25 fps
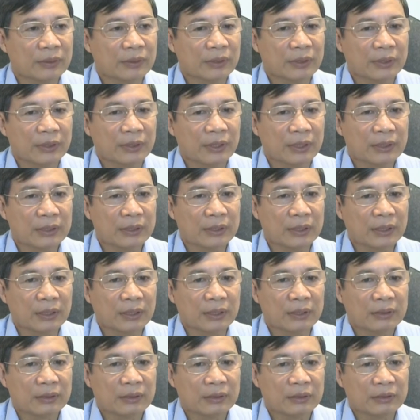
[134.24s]
nên là
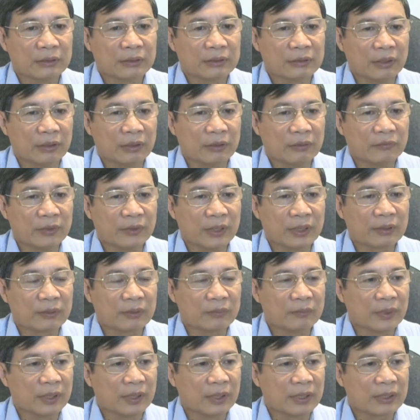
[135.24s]
việc
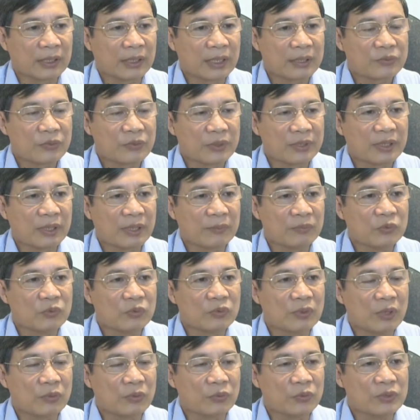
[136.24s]
mà các cái doanh nghiệp nhu
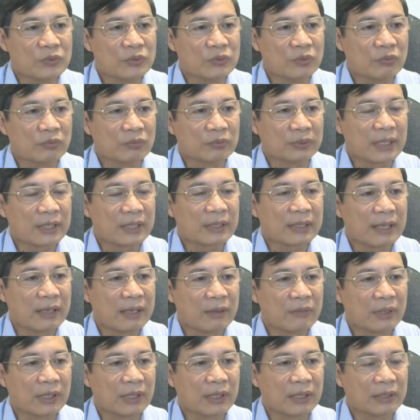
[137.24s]
cầu tuyển dụng tăng
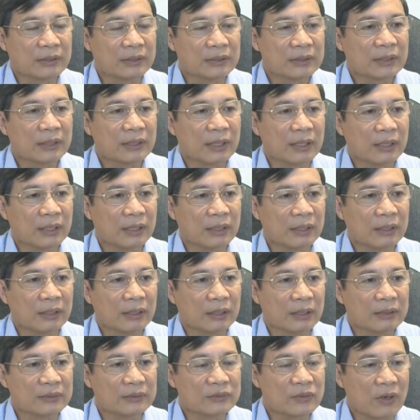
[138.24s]
cao là rất là,
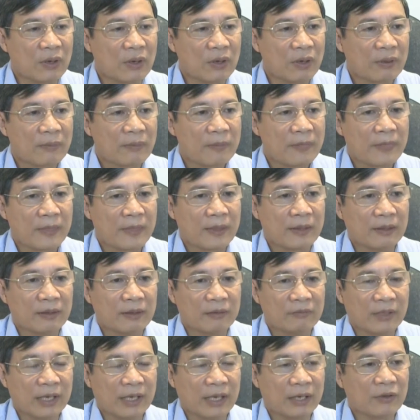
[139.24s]
là, là rõ
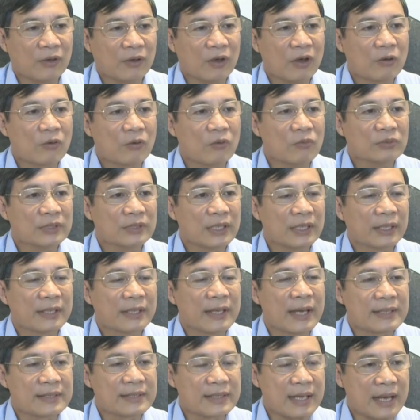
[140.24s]
và nó cũng rất là
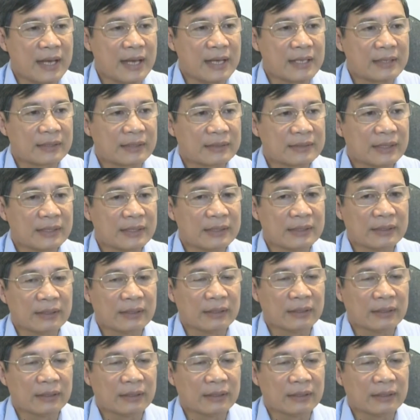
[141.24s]
đa dạng trên